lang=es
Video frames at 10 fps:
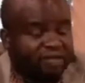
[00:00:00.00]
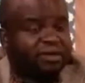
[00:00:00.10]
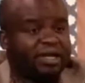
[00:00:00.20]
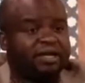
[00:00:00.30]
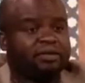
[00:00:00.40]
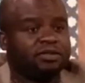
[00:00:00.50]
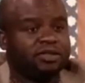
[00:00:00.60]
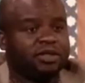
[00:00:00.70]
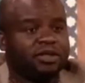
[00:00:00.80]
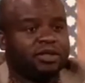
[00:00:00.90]
africanos,
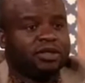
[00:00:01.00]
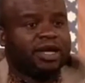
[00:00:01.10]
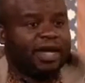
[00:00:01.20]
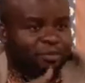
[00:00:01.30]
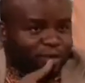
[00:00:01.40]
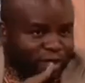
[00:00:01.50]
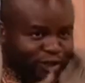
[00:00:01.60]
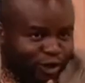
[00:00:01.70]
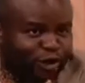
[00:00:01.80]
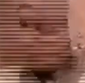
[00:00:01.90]
hay
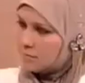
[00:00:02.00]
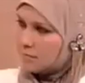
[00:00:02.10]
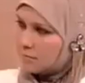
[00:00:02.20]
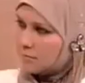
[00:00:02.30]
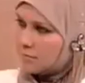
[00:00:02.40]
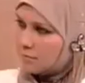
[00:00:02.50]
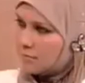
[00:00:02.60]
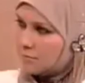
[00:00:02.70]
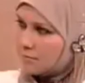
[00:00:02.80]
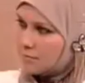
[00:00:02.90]
politólogos
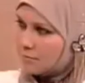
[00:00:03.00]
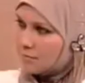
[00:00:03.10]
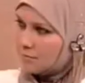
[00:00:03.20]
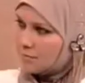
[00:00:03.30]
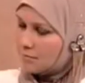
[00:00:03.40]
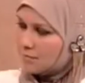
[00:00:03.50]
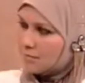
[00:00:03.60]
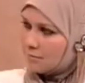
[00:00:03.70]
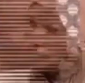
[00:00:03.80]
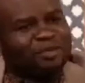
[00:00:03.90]
africanos, pero se
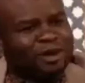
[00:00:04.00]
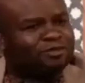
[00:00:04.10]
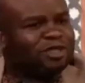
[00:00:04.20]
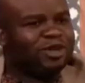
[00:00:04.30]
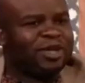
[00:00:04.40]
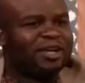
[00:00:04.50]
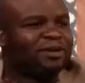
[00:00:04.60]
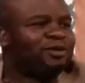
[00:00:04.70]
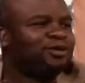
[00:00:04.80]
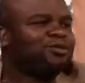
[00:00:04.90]
recurre siempre a los
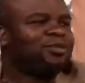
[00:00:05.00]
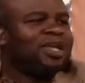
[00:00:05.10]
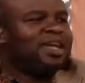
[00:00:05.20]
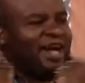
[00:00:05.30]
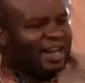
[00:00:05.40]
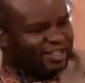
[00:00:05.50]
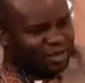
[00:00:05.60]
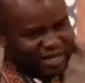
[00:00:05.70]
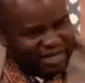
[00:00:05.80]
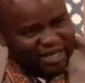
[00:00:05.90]
misioneros, a las
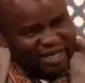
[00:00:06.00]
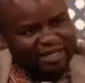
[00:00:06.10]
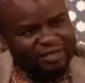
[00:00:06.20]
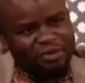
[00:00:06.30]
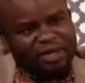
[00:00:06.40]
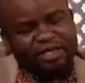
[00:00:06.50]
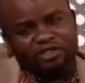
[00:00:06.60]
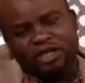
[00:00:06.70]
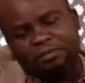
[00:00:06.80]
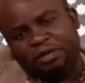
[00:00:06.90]
ONGs, porque
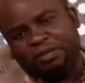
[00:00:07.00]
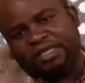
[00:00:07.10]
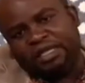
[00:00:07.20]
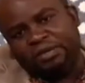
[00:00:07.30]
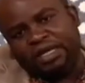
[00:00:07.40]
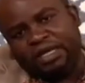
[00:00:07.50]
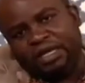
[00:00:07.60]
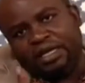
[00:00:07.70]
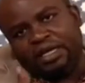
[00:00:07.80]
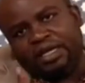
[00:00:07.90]
eso le permite también
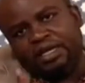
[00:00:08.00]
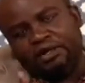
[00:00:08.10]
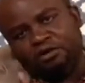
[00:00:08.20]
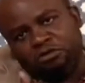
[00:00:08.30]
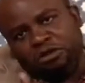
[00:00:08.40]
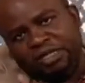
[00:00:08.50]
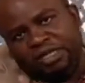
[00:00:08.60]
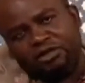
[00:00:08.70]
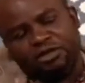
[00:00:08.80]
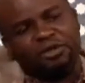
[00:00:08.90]
a, nos
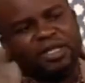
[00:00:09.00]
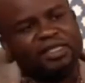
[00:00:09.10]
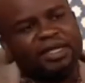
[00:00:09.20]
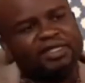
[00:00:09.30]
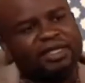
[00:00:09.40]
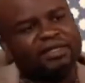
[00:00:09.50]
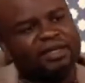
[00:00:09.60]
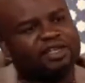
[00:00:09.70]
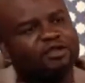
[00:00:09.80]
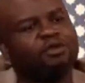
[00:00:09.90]
permite a los occidentales
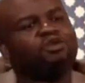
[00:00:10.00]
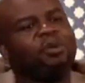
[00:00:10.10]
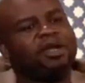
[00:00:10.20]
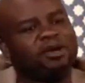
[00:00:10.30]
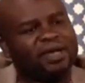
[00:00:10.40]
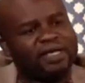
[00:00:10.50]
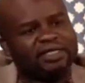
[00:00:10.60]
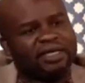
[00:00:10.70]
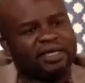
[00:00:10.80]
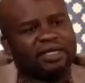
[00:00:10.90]
sentir que somos
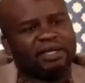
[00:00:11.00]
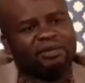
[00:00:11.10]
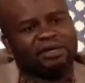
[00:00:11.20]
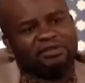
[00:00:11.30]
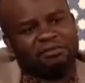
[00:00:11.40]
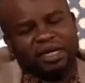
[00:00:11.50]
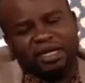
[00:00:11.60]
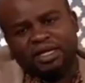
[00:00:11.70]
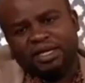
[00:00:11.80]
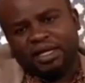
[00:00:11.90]
superiores y que de alguna
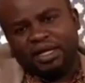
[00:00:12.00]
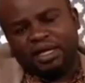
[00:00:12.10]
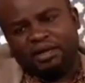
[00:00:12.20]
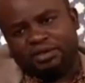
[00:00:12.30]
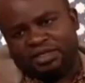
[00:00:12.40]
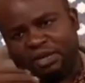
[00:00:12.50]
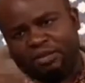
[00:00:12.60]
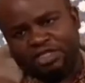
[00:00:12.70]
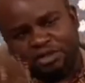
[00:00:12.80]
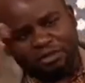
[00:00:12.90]
forma ...en eh, nuestra
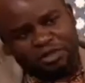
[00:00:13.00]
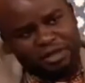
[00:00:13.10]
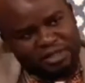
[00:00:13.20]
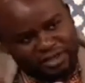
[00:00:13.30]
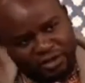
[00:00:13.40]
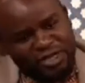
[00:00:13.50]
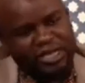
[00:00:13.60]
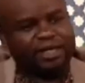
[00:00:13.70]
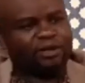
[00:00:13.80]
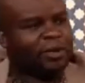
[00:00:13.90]
misión
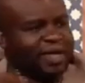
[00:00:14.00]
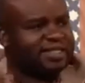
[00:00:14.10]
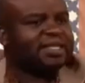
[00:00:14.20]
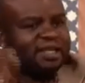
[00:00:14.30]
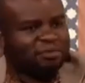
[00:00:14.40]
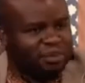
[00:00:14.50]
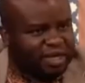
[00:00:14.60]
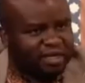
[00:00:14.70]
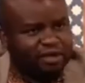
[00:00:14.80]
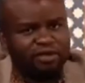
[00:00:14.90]
civilizatoria todavía sigue en
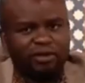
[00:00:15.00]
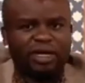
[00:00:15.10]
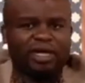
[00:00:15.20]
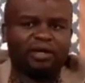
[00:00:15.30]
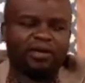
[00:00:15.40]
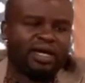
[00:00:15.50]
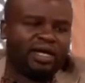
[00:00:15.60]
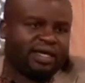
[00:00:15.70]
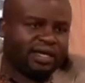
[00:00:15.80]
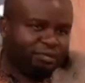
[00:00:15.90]
pie, ¿no? Toda la
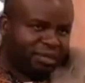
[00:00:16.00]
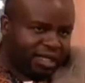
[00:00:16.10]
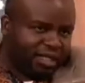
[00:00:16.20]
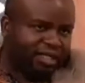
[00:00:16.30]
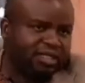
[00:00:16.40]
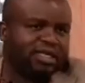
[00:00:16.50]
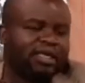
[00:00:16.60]
lógica de Kipling,